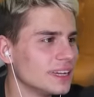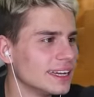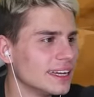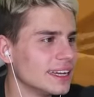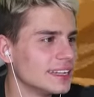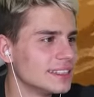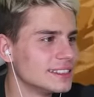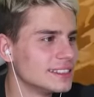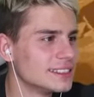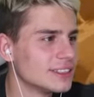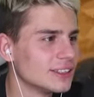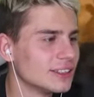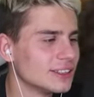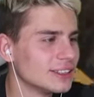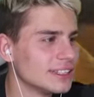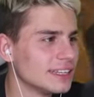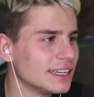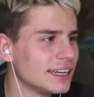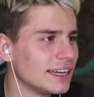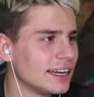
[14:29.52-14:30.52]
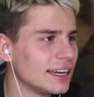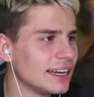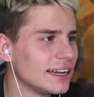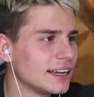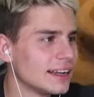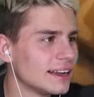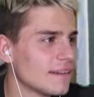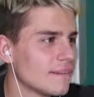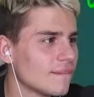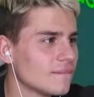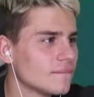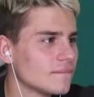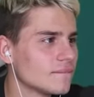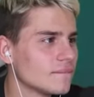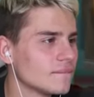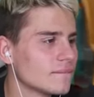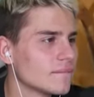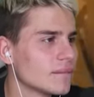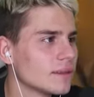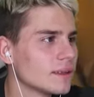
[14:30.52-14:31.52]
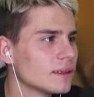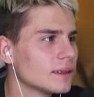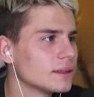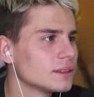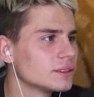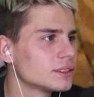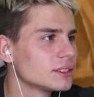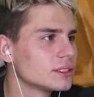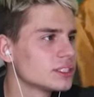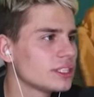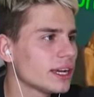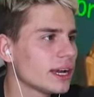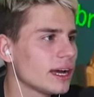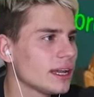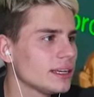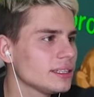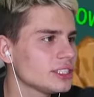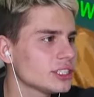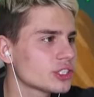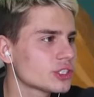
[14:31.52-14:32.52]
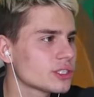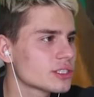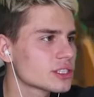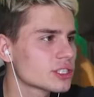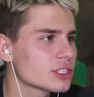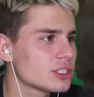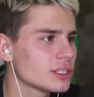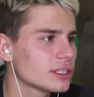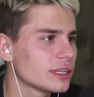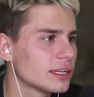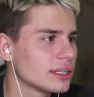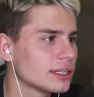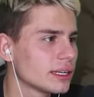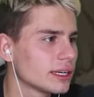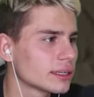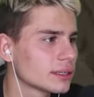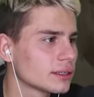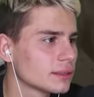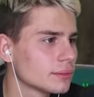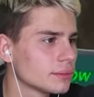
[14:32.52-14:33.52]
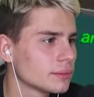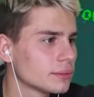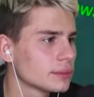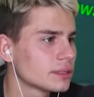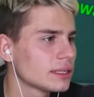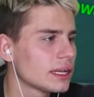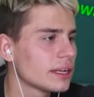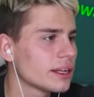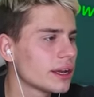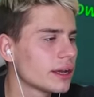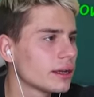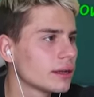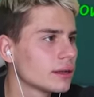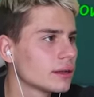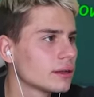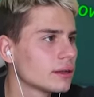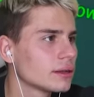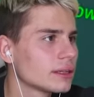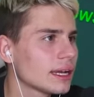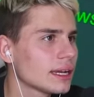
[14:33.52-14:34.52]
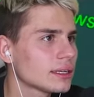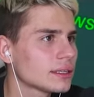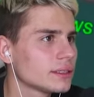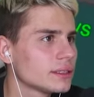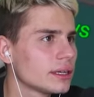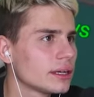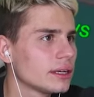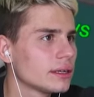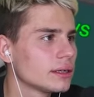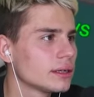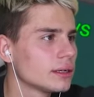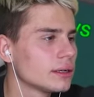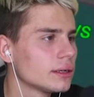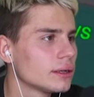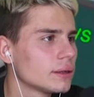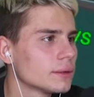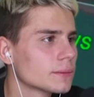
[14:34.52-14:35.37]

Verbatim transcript: 5, o nie. Czyli gdzie? Ale idziesz na skrzynkę i tak. A nie. Tak? Nie. Nie,